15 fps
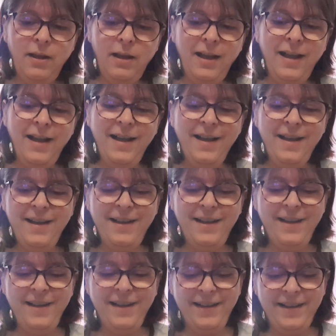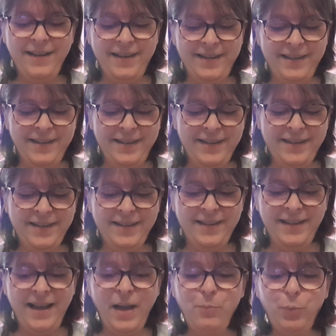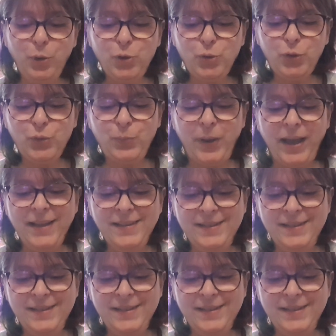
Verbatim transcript: Ah À peu de choses près,